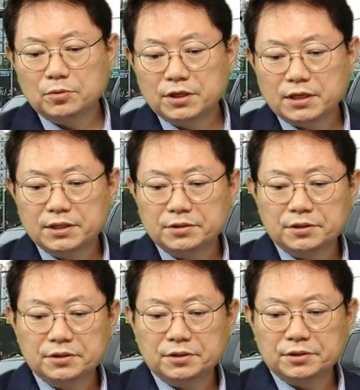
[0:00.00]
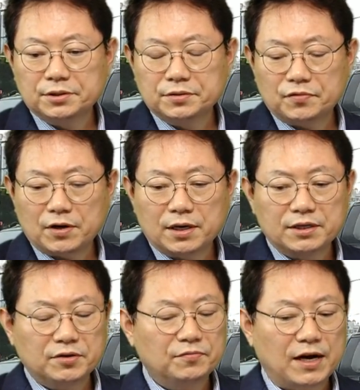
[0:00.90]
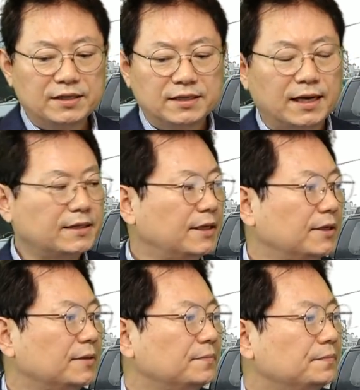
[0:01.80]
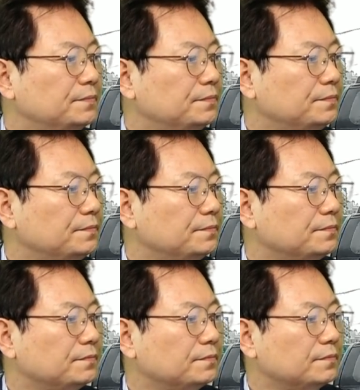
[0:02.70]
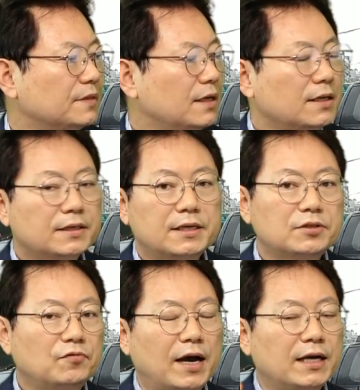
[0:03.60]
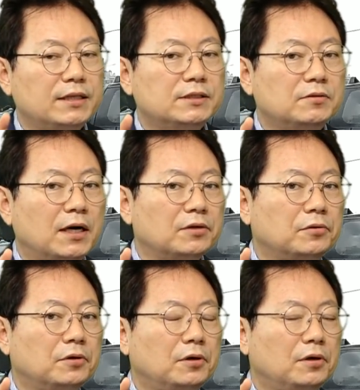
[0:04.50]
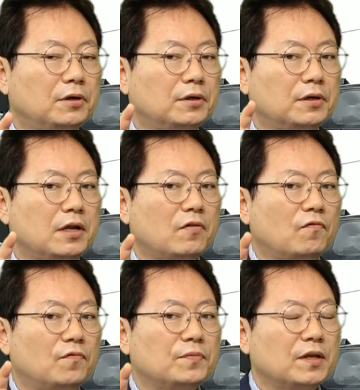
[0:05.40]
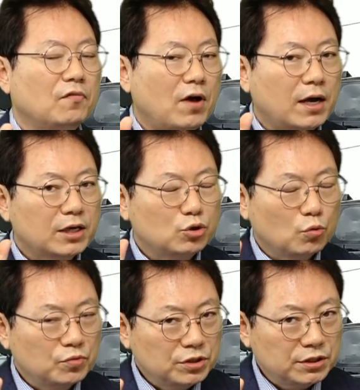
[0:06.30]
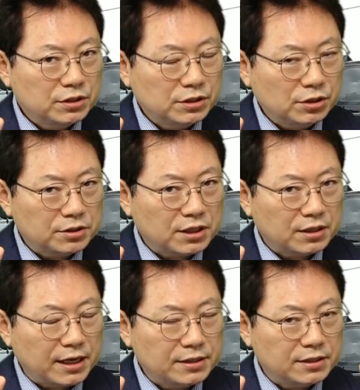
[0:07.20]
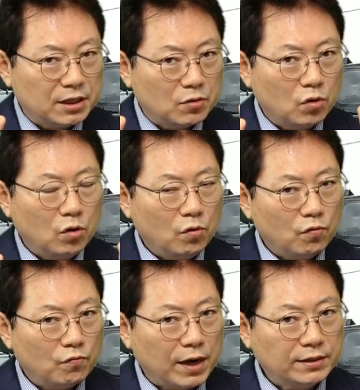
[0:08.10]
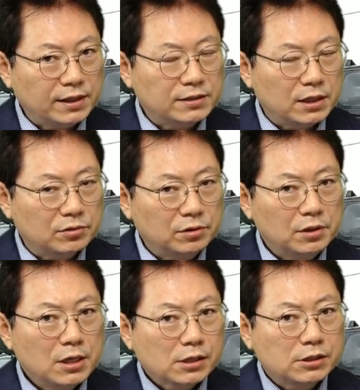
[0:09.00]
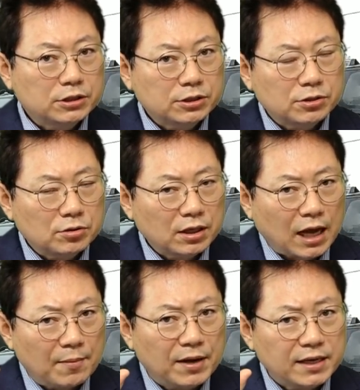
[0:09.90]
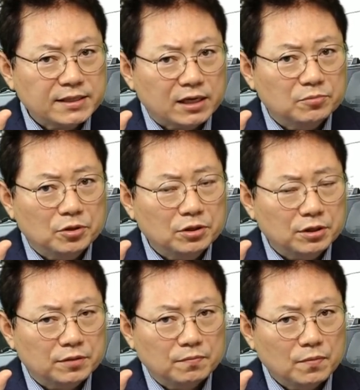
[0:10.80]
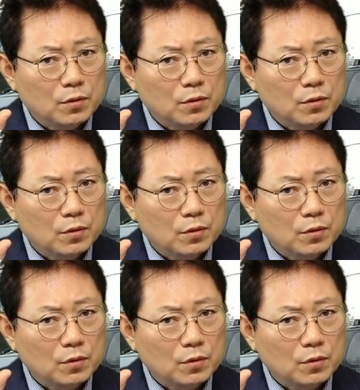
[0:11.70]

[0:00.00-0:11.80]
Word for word: 보니까 이거 이거 이 화각이 와이드가 아니에요. 그래서 와이드하고 화각이 좁은 영상 렌즈하고 와이드 렌즈하고 그 특성을 감안하지 않으면은